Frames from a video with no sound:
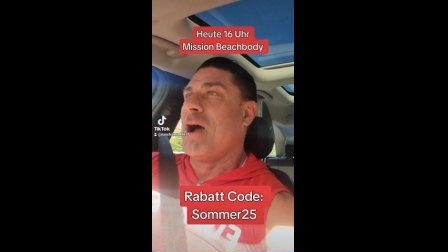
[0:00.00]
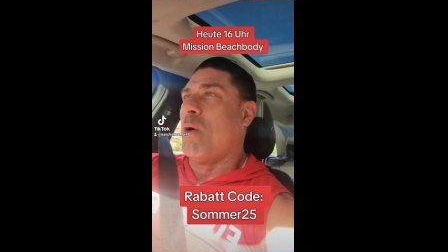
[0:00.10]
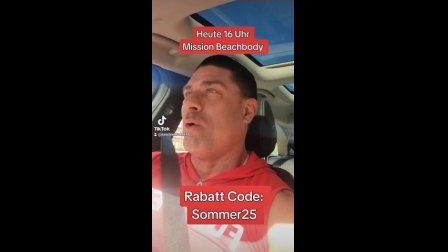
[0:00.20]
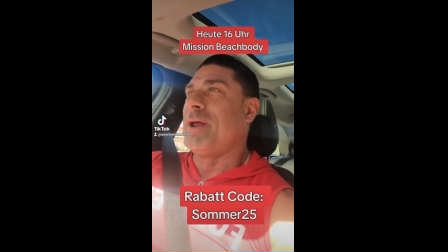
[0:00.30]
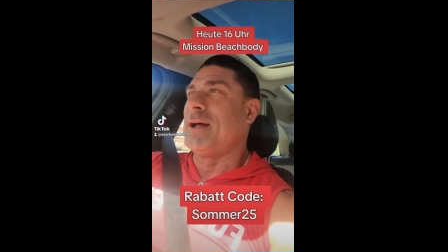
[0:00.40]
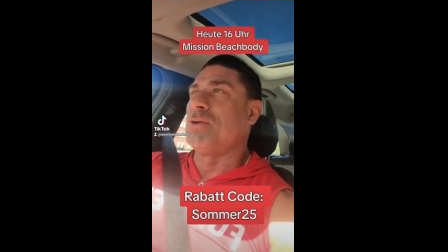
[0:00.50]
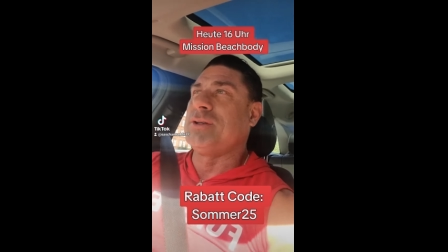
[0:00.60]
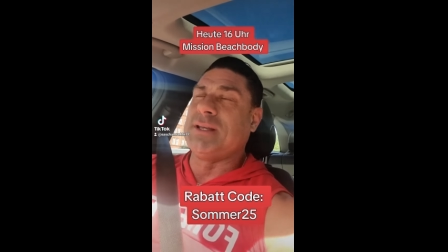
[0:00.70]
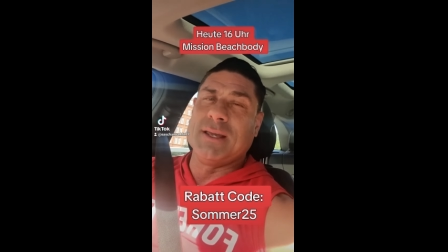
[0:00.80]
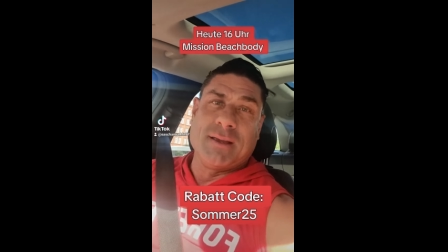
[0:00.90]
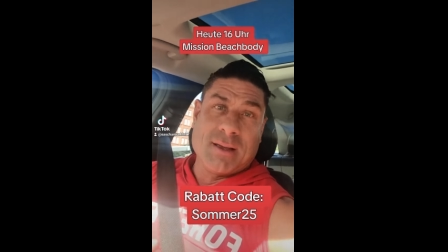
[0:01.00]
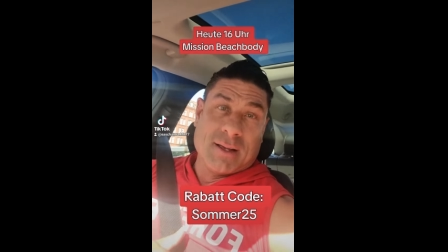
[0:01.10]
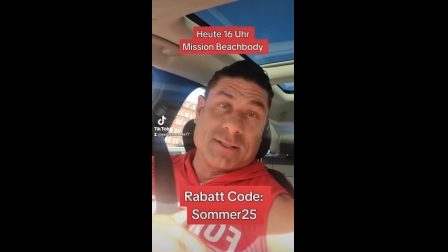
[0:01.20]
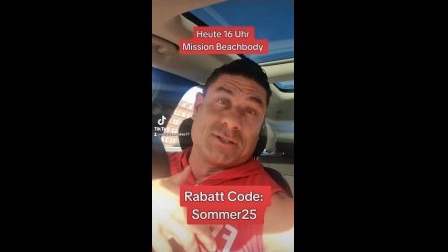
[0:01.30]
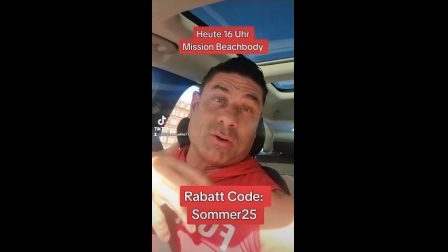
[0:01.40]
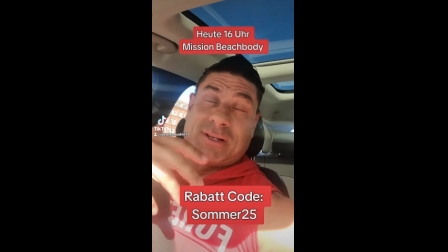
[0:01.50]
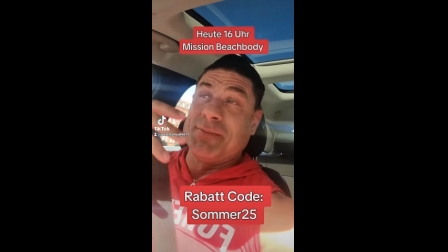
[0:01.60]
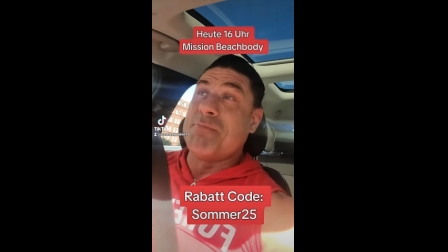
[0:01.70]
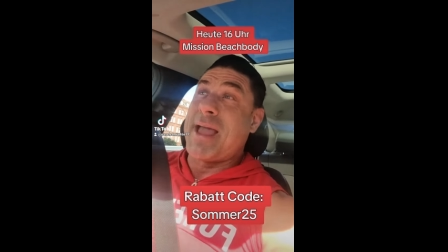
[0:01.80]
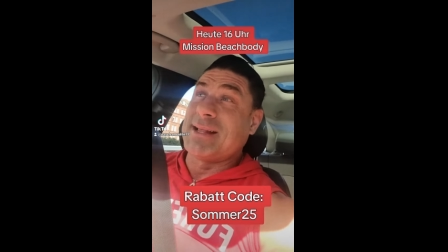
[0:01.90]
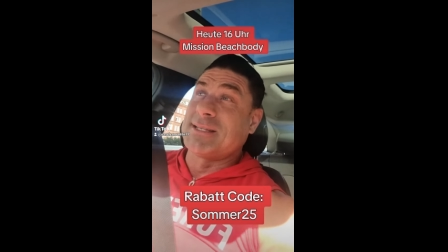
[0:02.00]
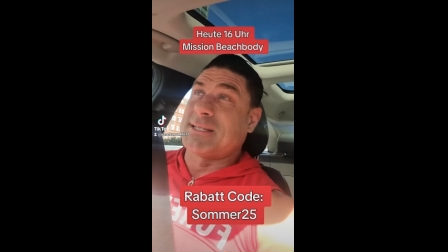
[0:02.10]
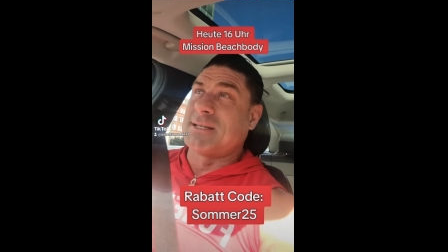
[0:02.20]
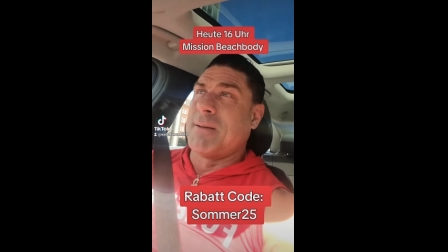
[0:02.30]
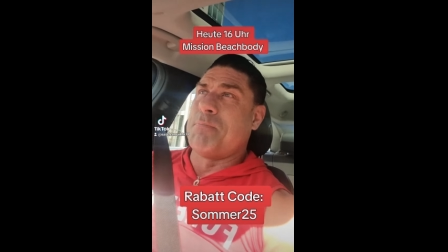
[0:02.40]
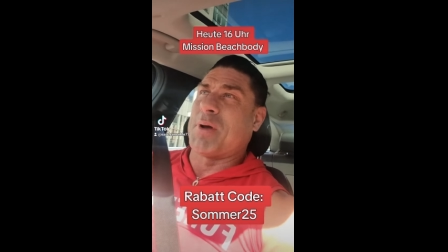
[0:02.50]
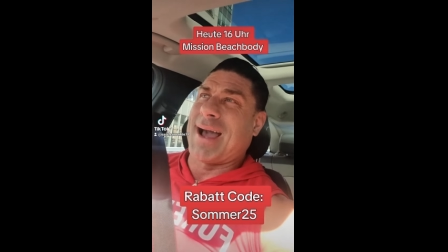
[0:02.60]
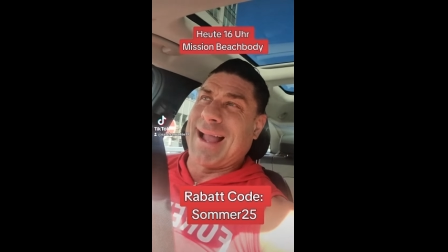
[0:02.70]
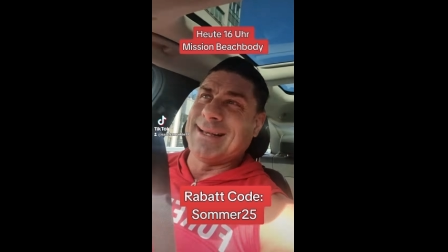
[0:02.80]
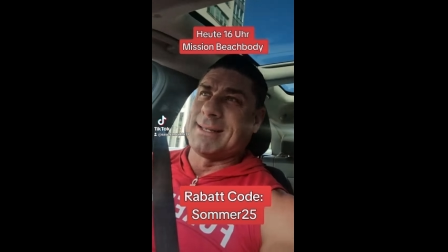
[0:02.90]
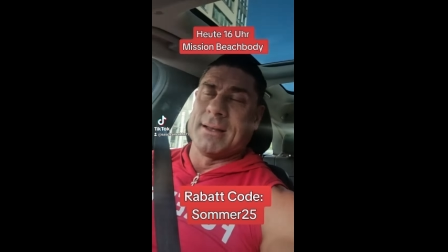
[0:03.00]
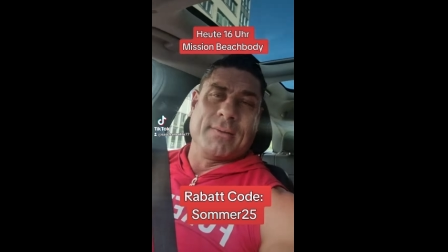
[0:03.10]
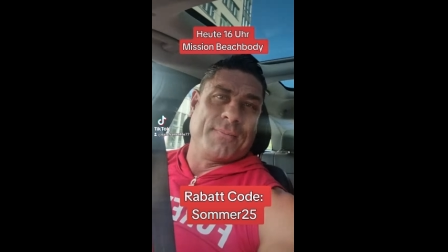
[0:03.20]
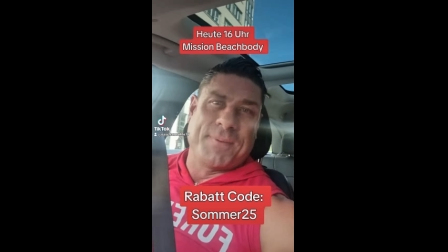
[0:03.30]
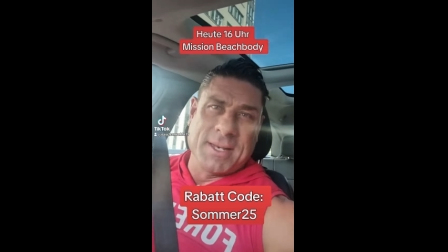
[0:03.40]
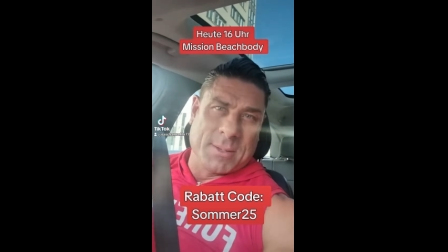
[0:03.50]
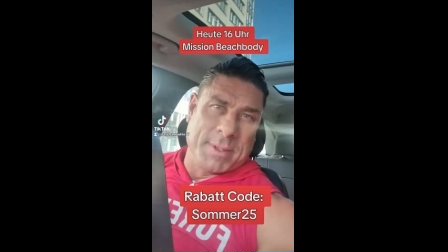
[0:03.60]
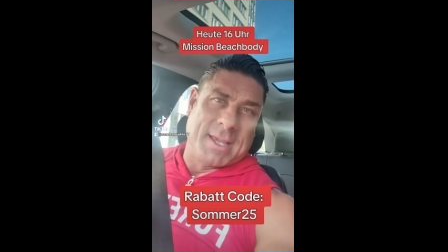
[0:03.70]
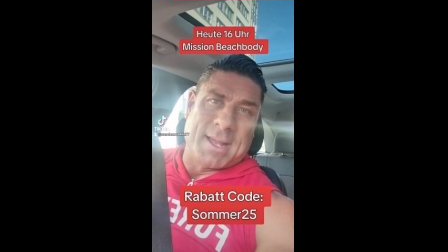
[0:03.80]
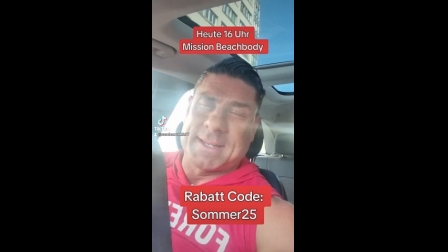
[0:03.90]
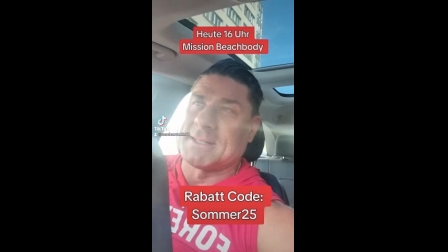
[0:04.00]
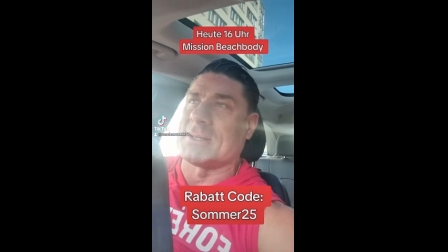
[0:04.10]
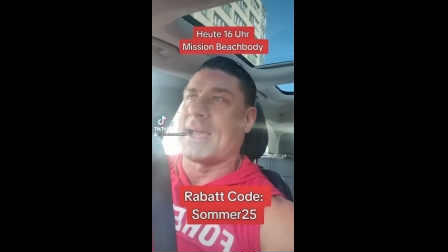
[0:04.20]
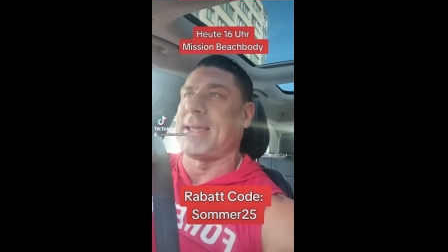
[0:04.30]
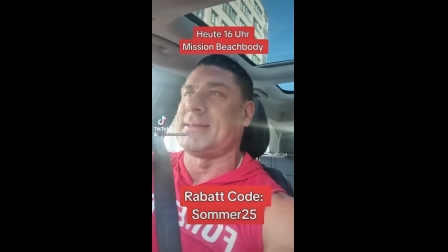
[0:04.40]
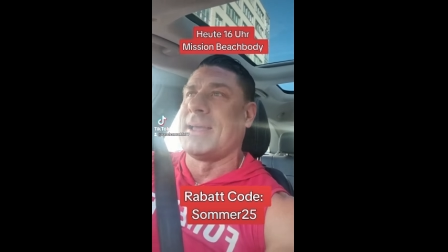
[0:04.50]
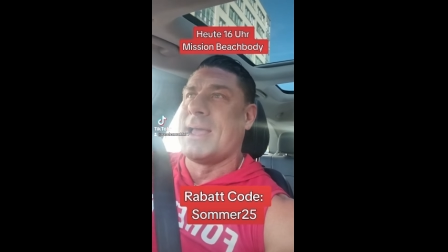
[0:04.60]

oder durch die Sortimentsbreite finde ich mich gar nicht zurecht.